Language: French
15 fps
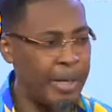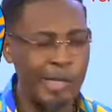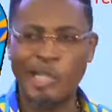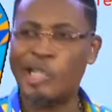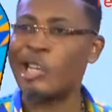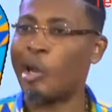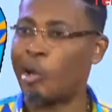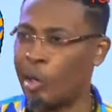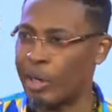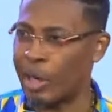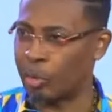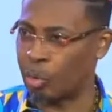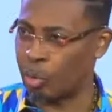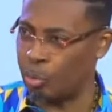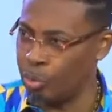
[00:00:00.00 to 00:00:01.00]
chacun
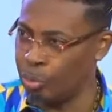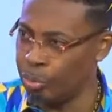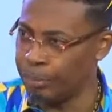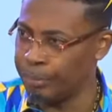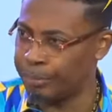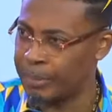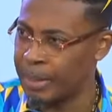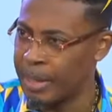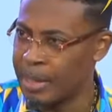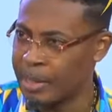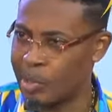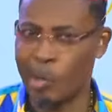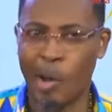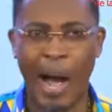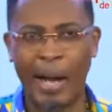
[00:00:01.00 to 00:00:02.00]
d'entre nous,
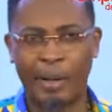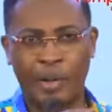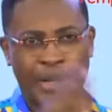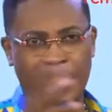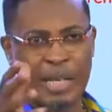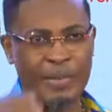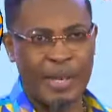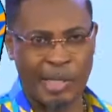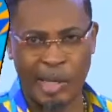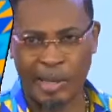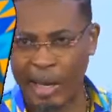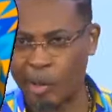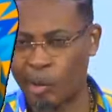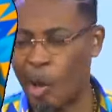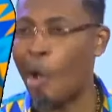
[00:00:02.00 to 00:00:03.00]
selon Acte 16, verset
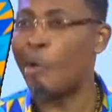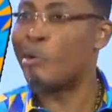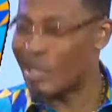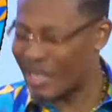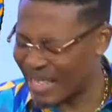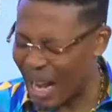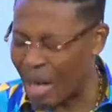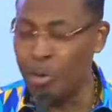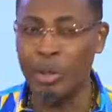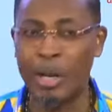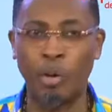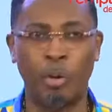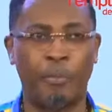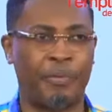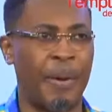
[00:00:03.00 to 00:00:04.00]
31, le salut
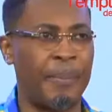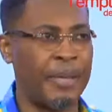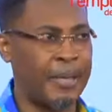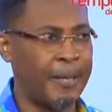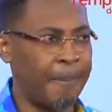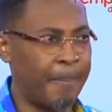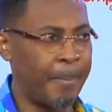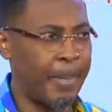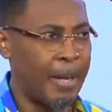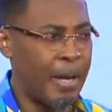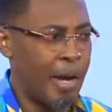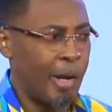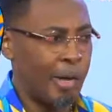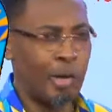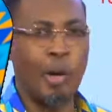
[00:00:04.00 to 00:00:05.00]
dans notre famille.
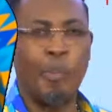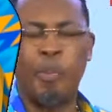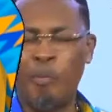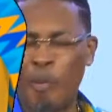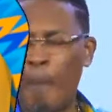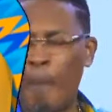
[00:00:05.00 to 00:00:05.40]
Nous ne pouvons